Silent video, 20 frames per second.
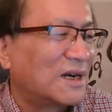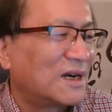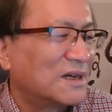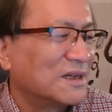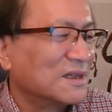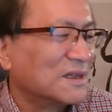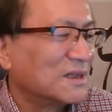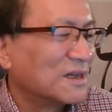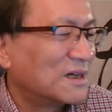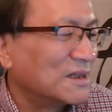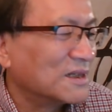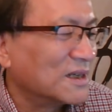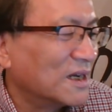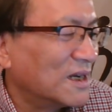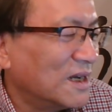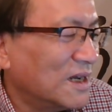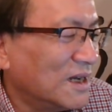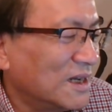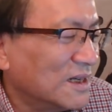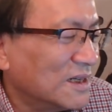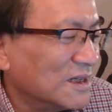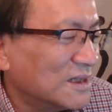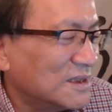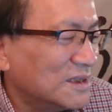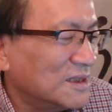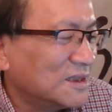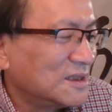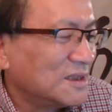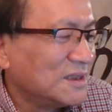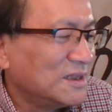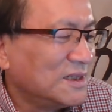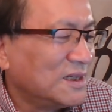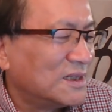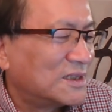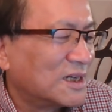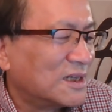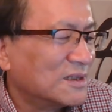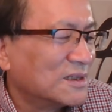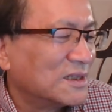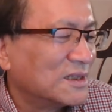二零一二年，以色列
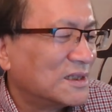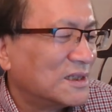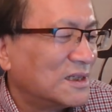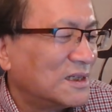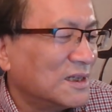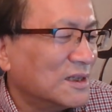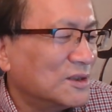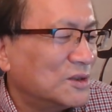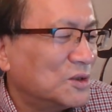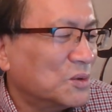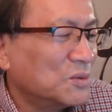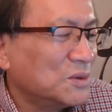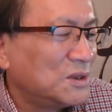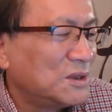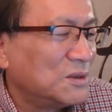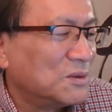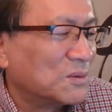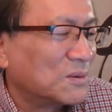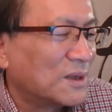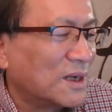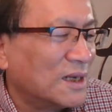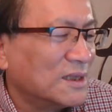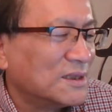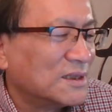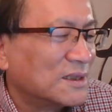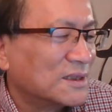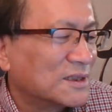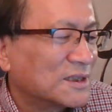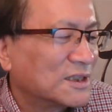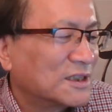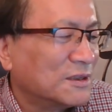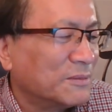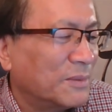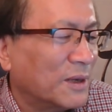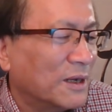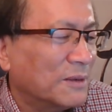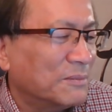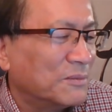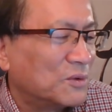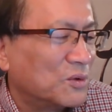称铁穹系统拦截了四
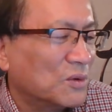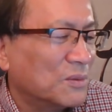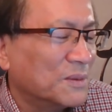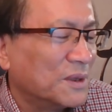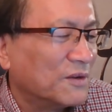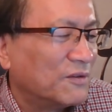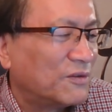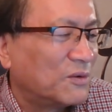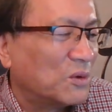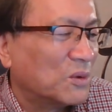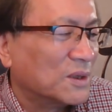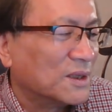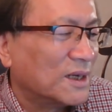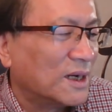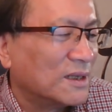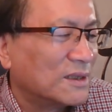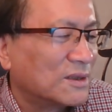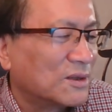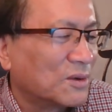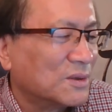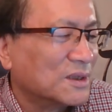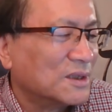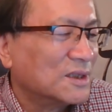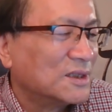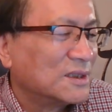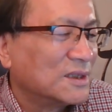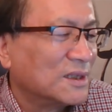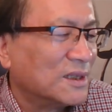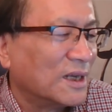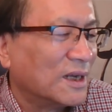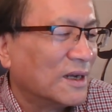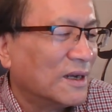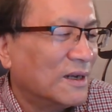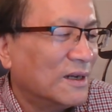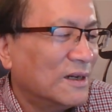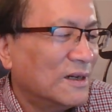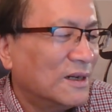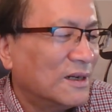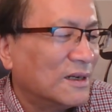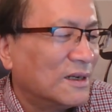百多枚火弹，到了一四年，
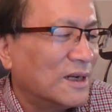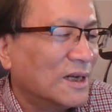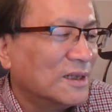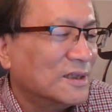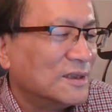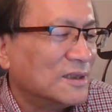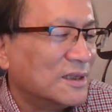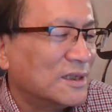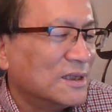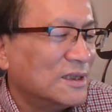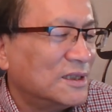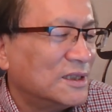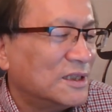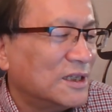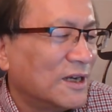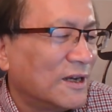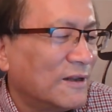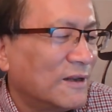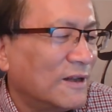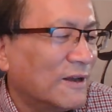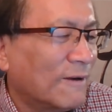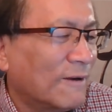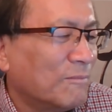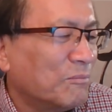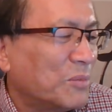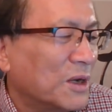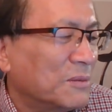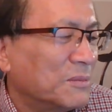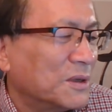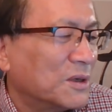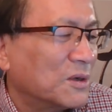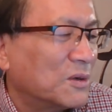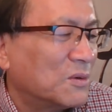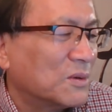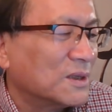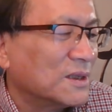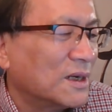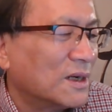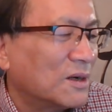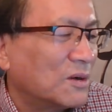拦截了一千两百枚
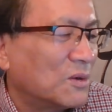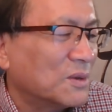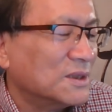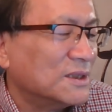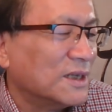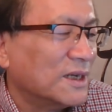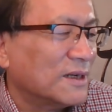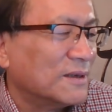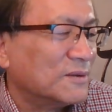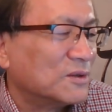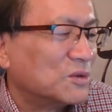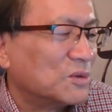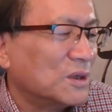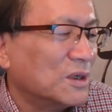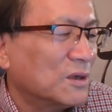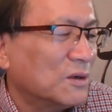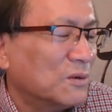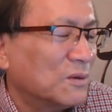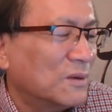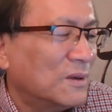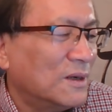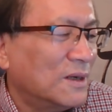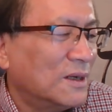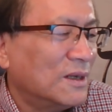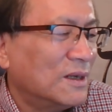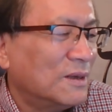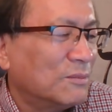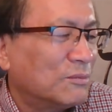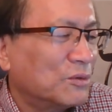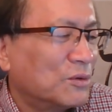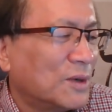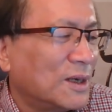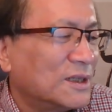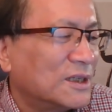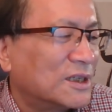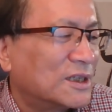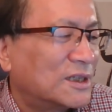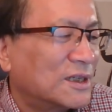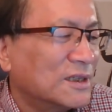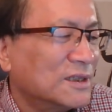火弹火箭，随后。不断
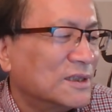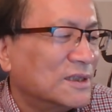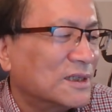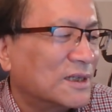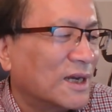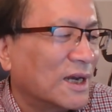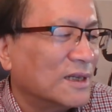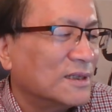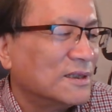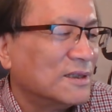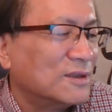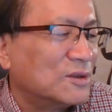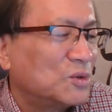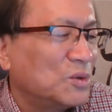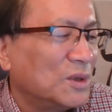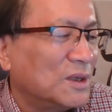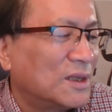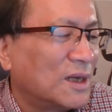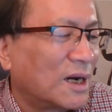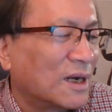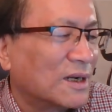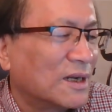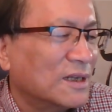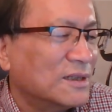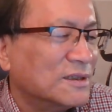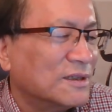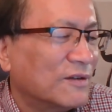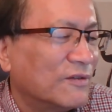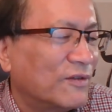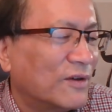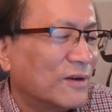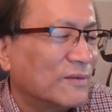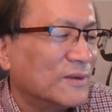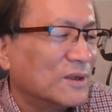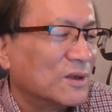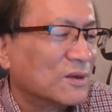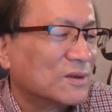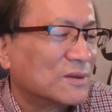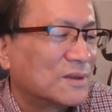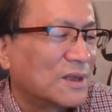的升级改进，最大拦截范围
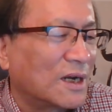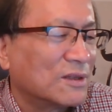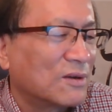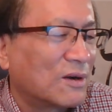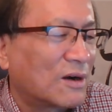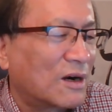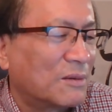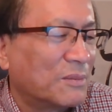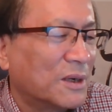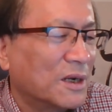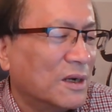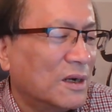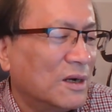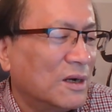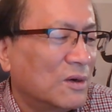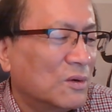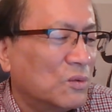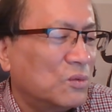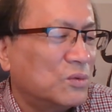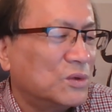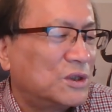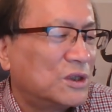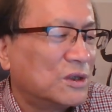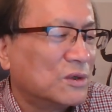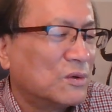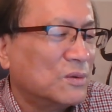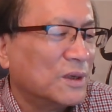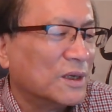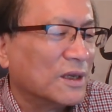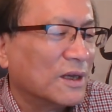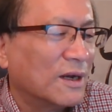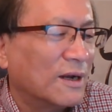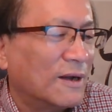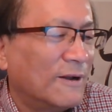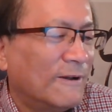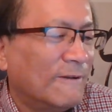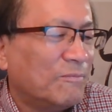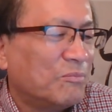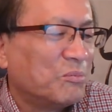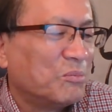要是达到二百五十公里啊，
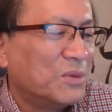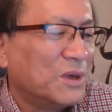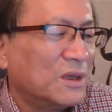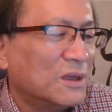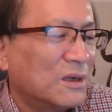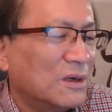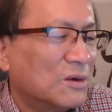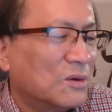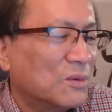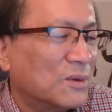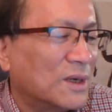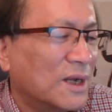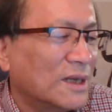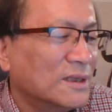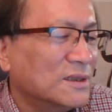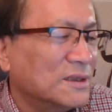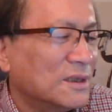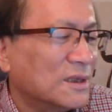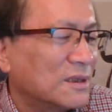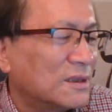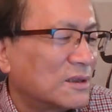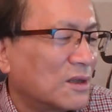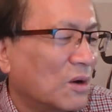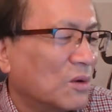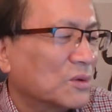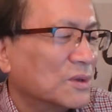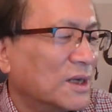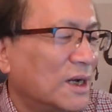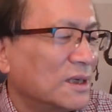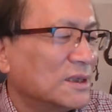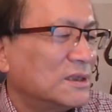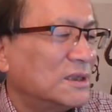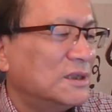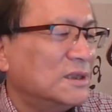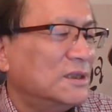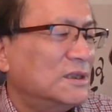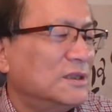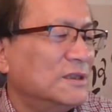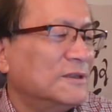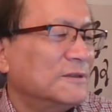并能够拦截导弹
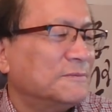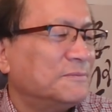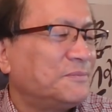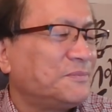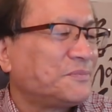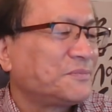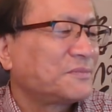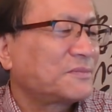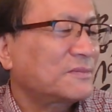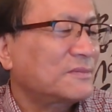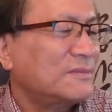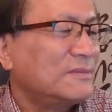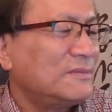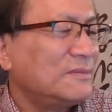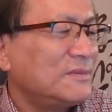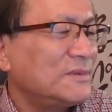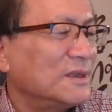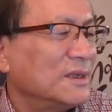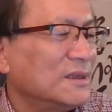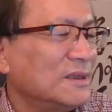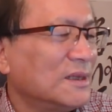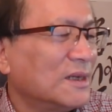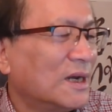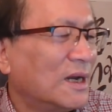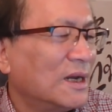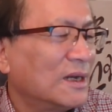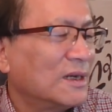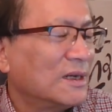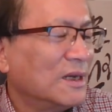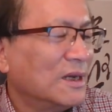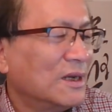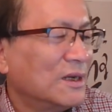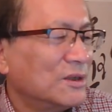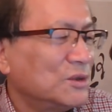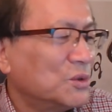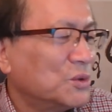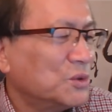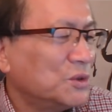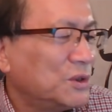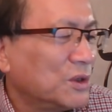袭击。你看，
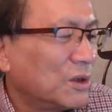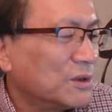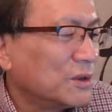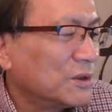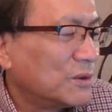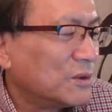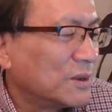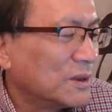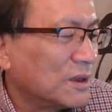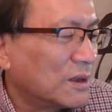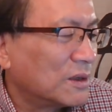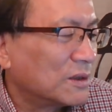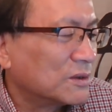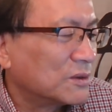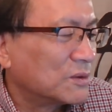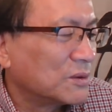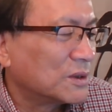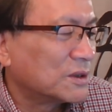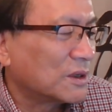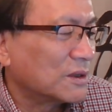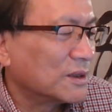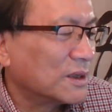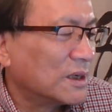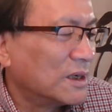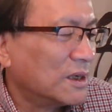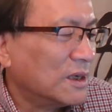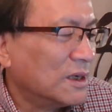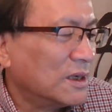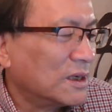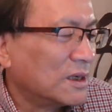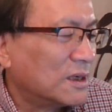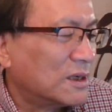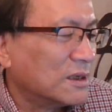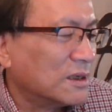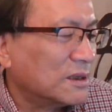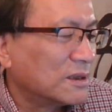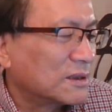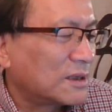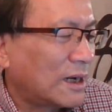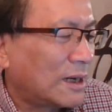有效率多到多少呢？可
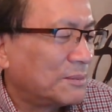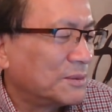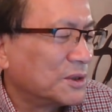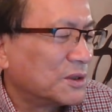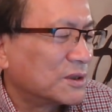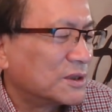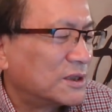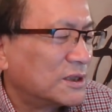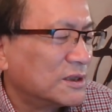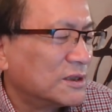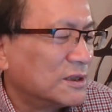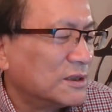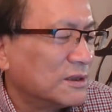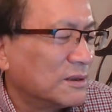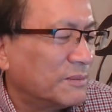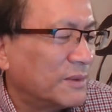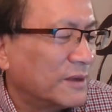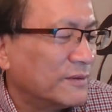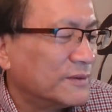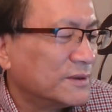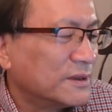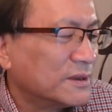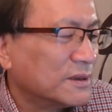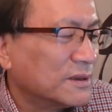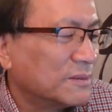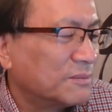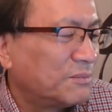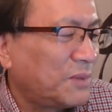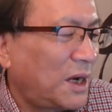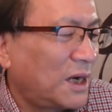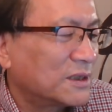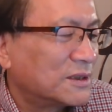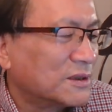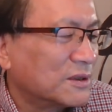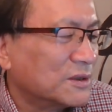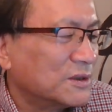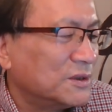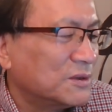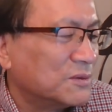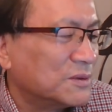能达不到生成的百分之八十
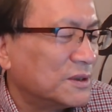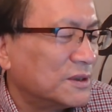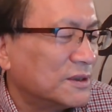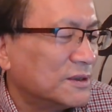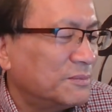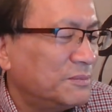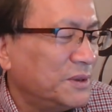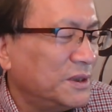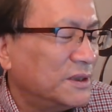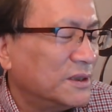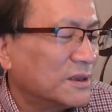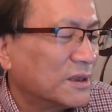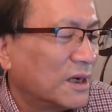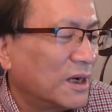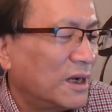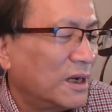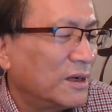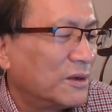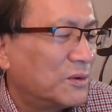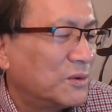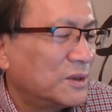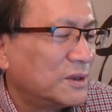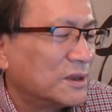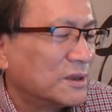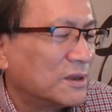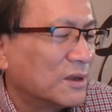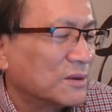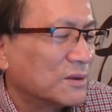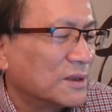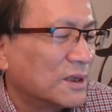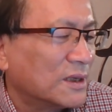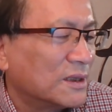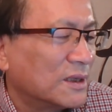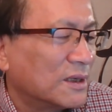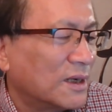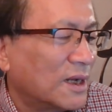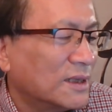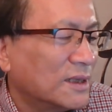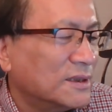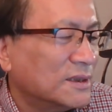到九十。毕竟爱国者导弹的
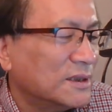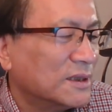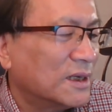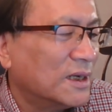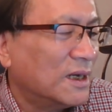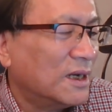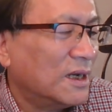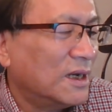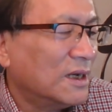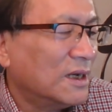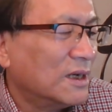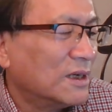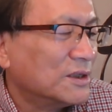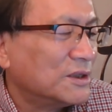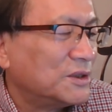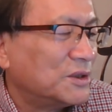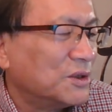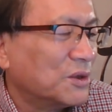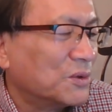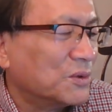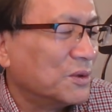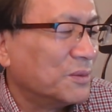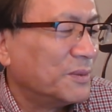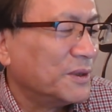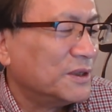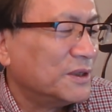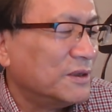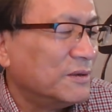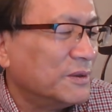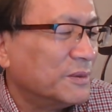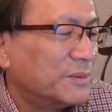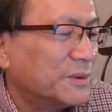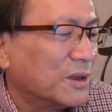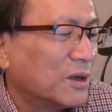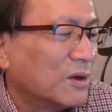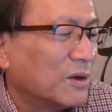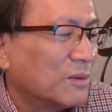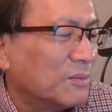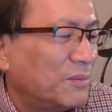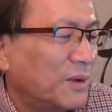拦截效率被认为不
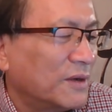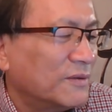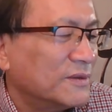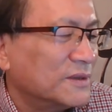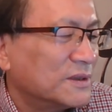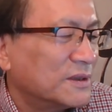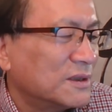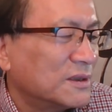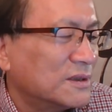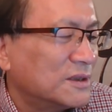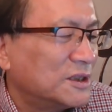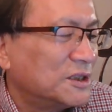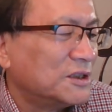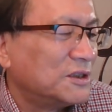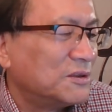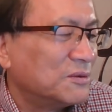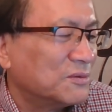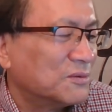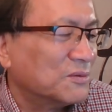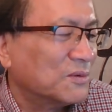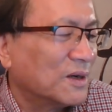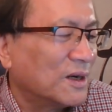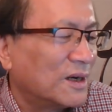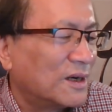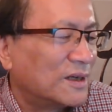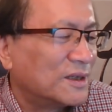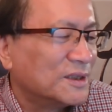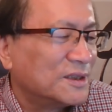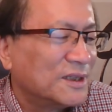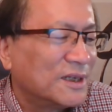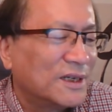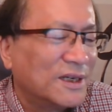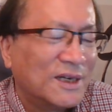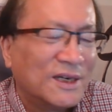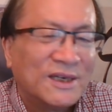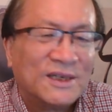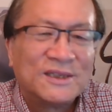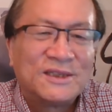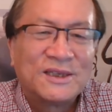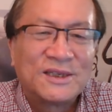到百分之七十五啊，而且
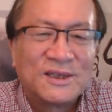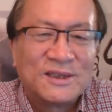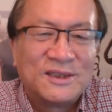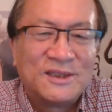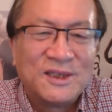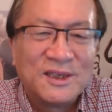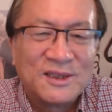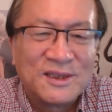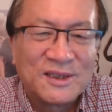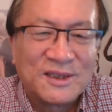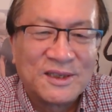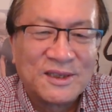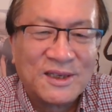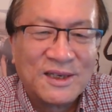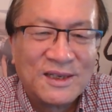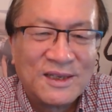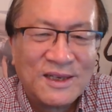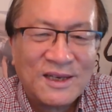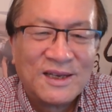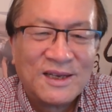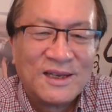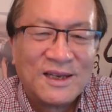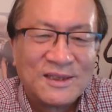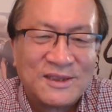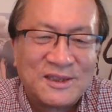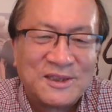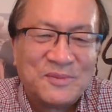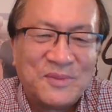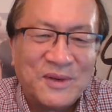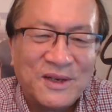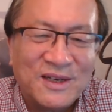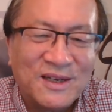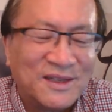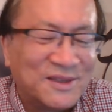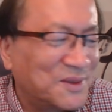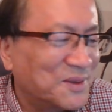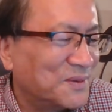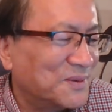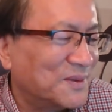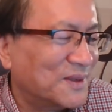这个节省了资本了，
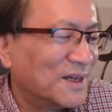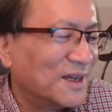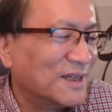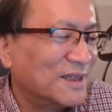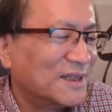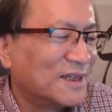对不对？